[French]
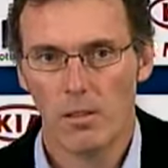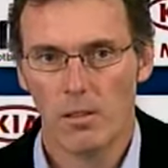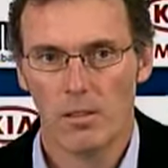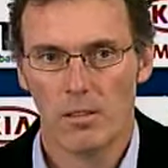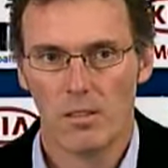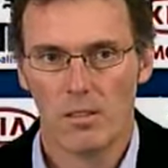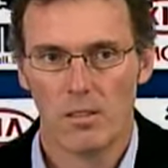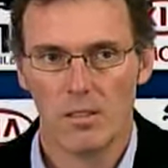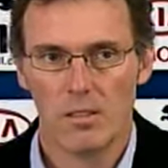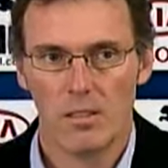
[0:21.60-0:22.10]

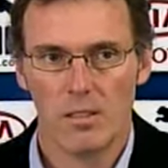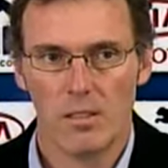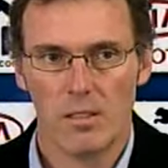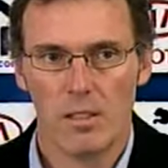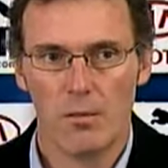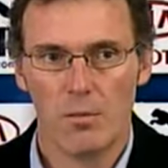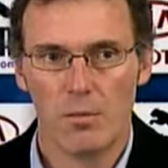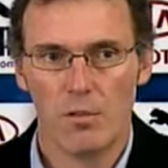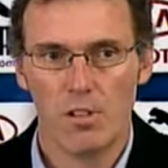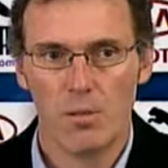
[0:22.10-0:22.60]

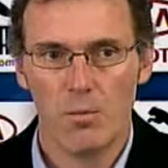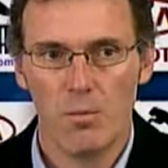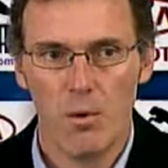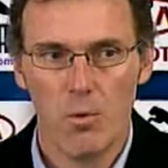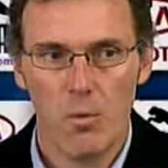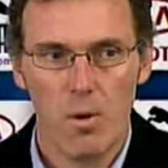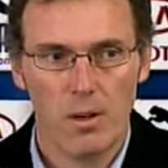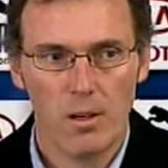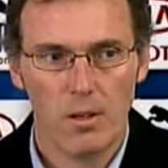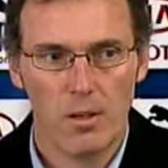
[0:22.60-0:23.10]
ça faisait un
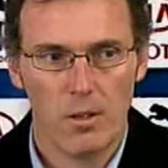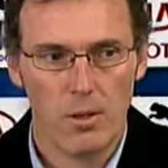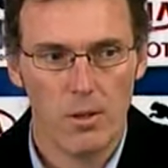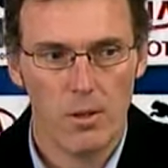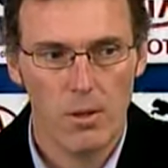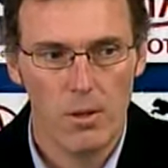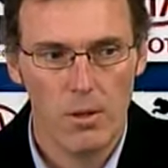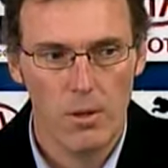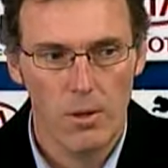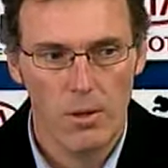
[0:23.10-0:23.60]
moment que
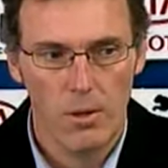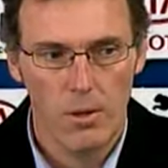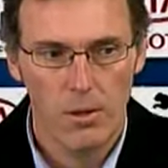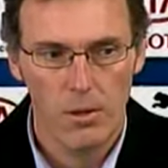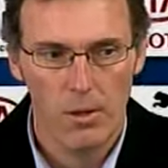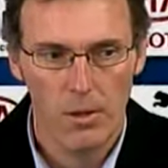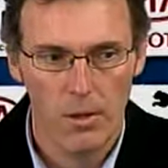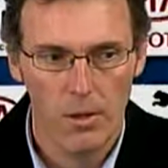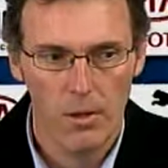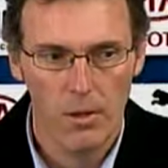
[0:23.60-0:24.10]

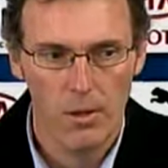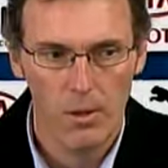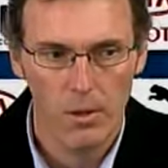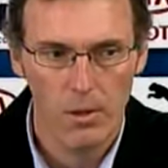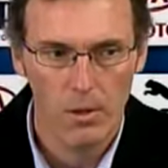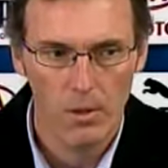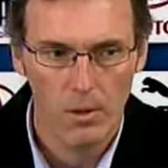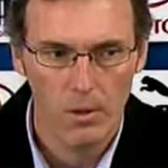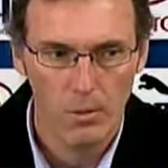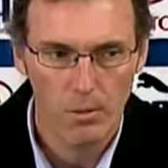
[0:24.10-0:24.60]

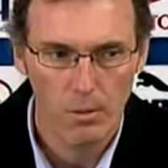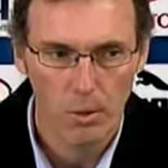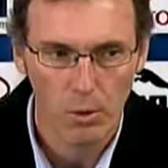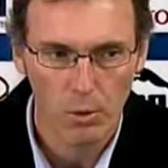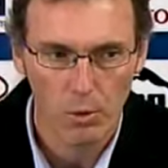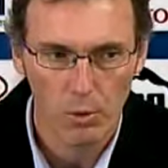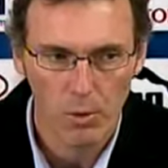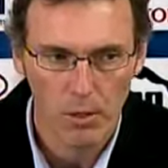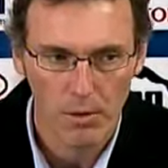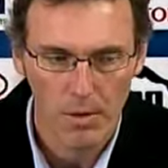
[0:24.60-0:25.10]
euh,
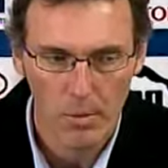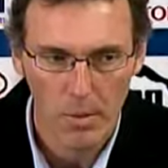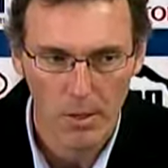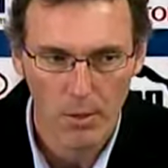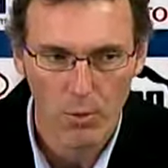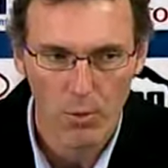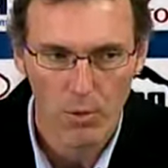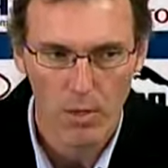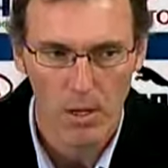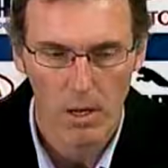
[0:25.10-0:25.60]
Bordeaux n'avait
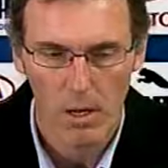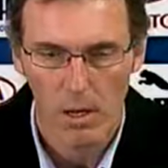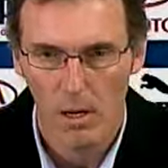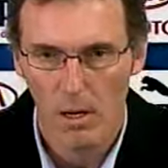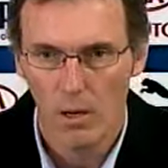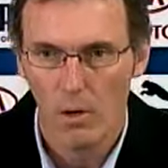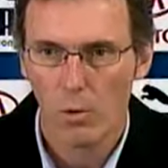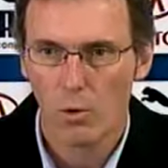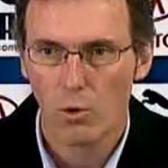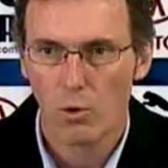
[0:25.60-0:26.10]
pas goûté
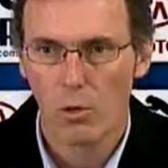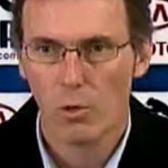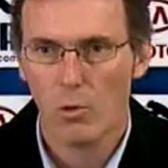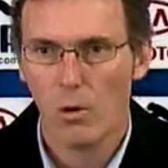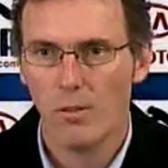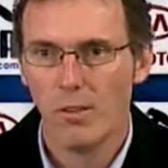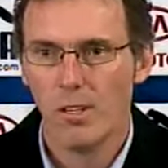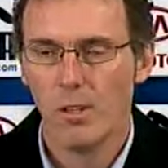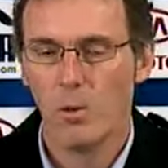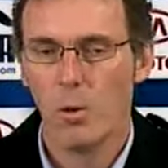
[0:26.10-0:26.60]
aux joies
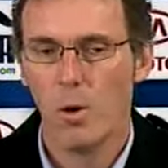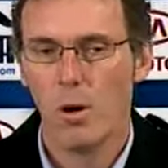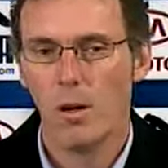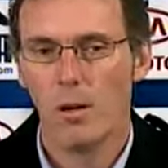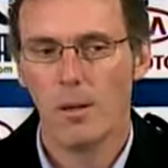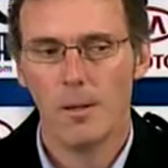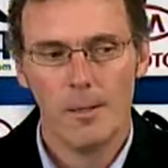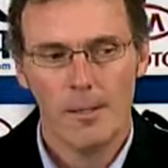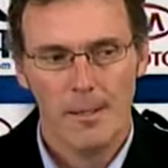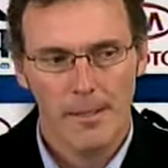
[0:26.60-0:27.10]
de la
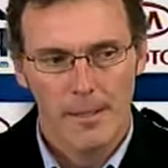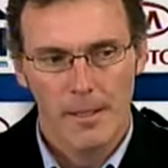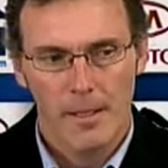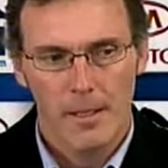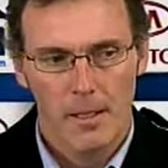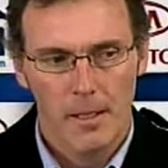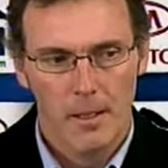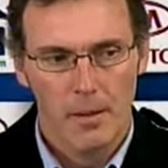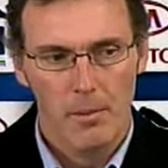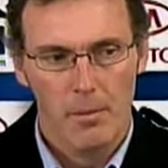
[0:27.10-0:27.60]
victoire,
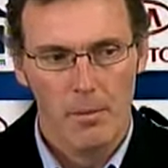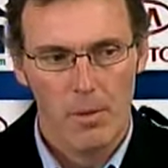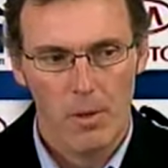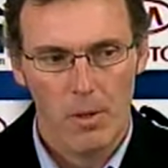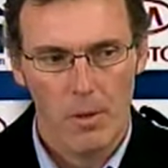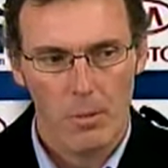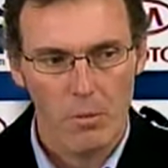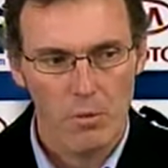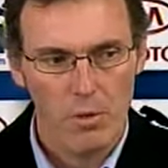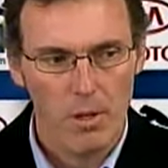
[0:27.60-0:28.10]
mais
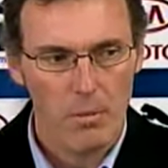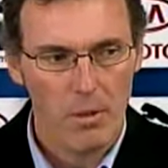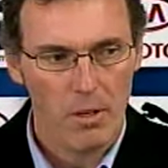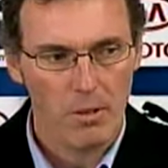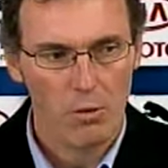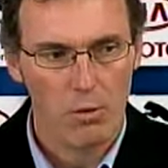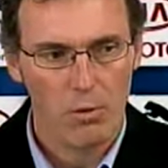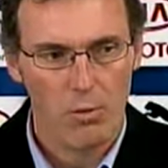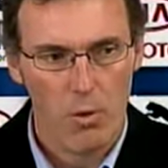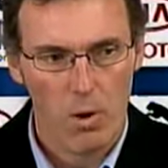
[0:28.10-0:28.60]
on a pu
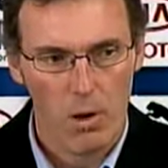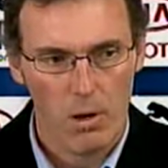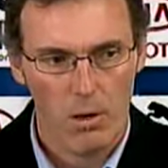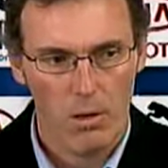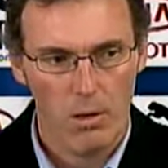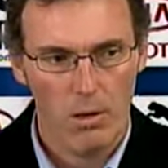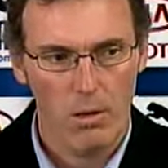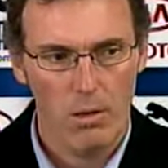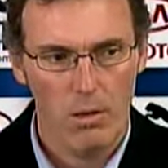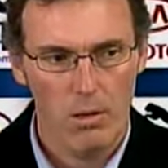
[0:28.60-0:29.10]
s'apercevoir
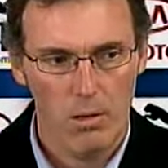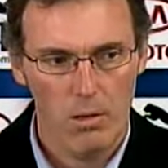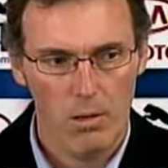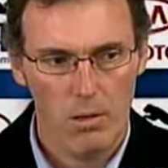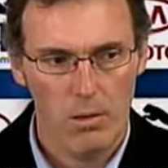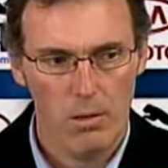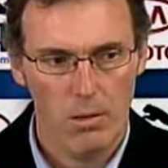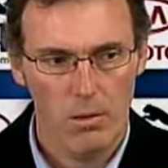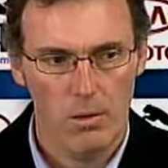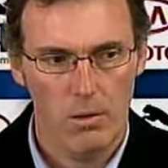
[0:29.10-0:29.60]

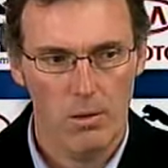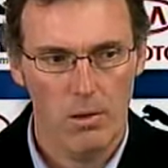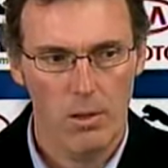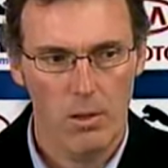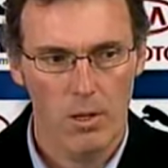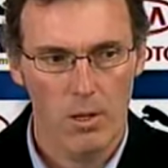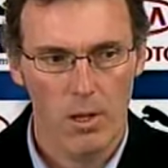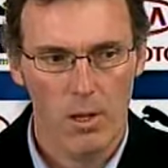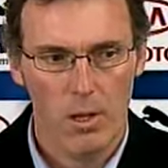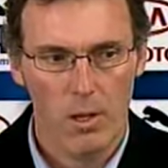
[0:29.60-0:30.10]

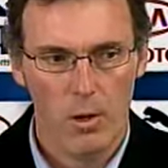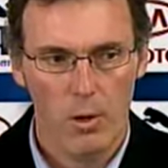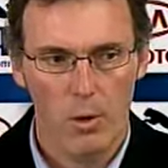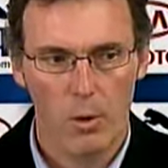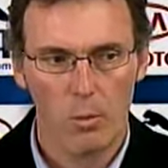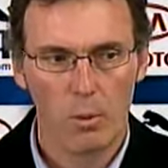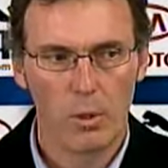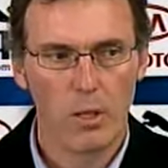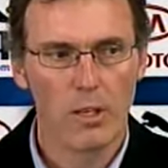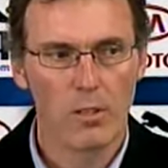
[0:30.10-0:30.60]

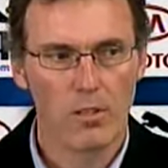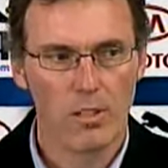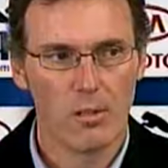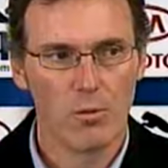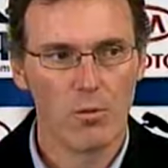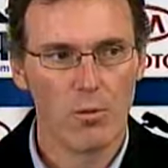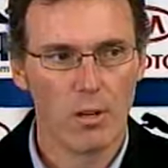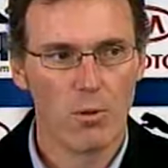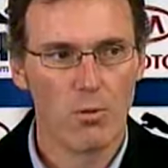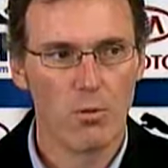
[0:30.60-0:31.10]
le prix que
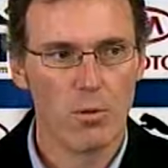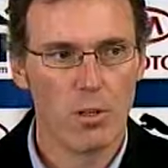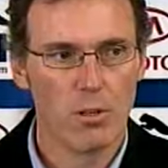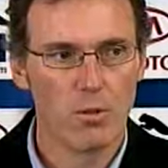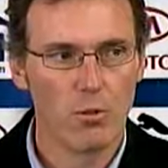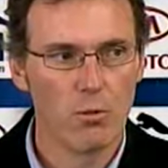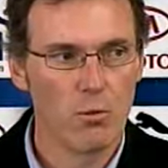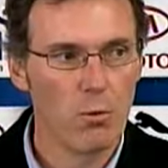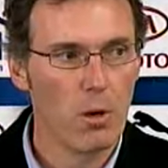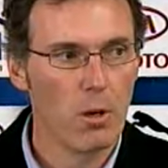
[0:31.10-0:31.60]
ça nous a coûté
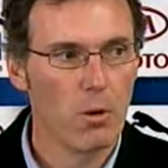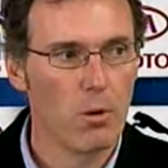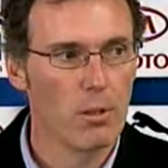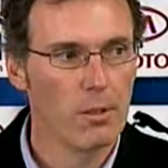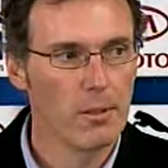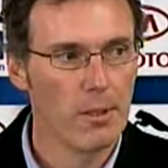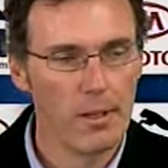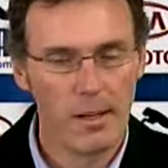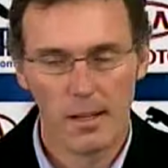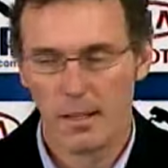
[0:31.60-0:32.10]
ce soir,
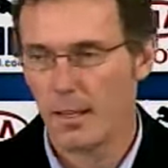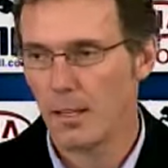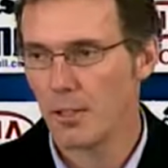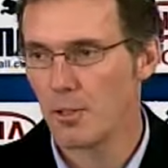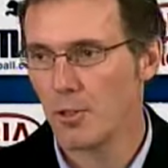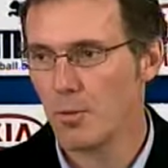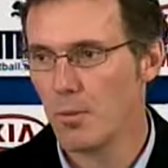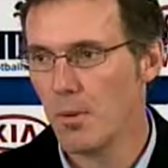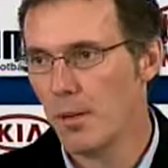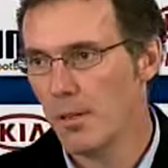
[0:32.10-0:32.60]
dans
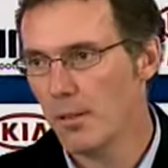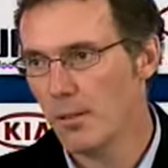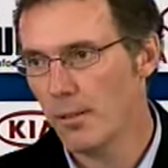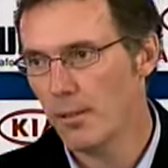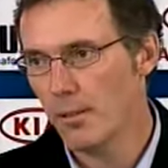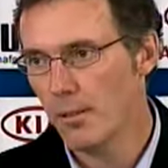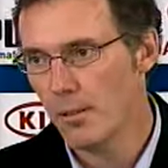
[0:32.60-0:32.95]
l'engagement,